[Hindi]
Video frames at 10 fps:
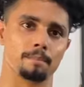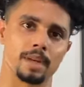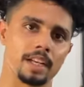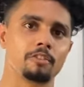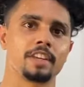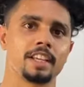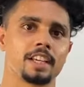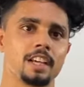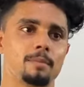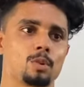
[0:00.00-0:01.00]
मन ही वही है
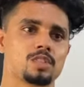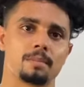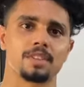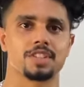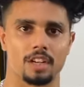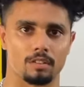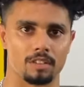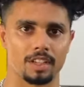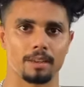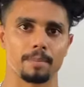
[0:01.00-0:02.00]
कि आप लोग समझ जाओ
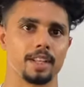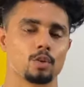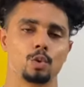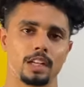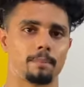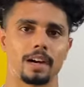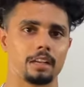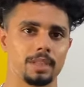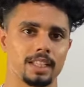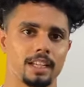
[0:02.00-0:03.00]
ठीक है मेरे को उल्टा
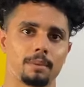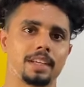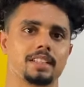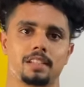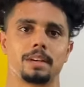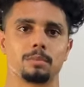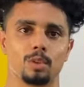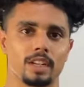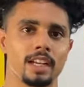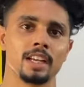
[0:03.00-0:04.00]
पागल मत करना भाई कितनी बार
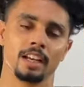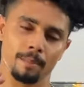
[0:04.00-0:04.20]
बोल रहा है